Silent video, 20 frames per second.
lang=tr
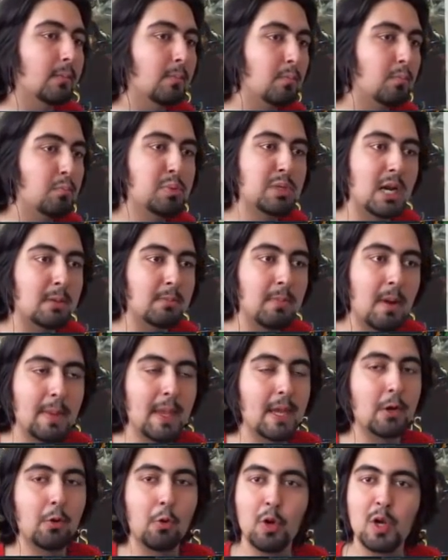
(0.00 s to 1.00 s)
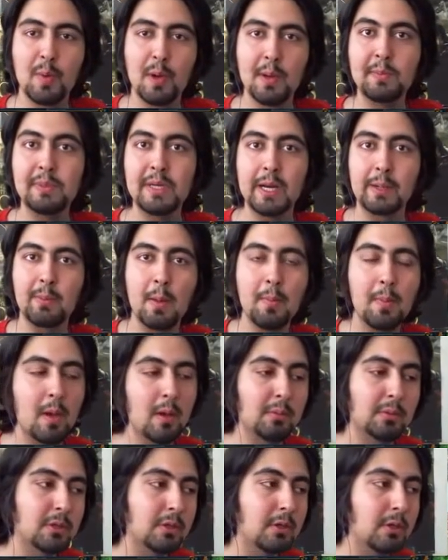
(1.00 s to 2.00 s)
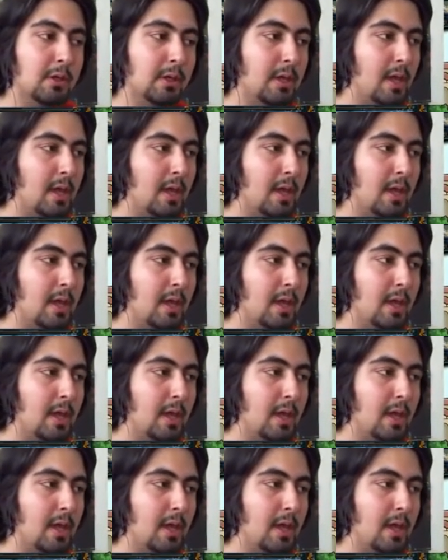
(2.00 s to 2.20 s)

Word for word: Bırakmam yani oynamayı bırakmam ben bunu.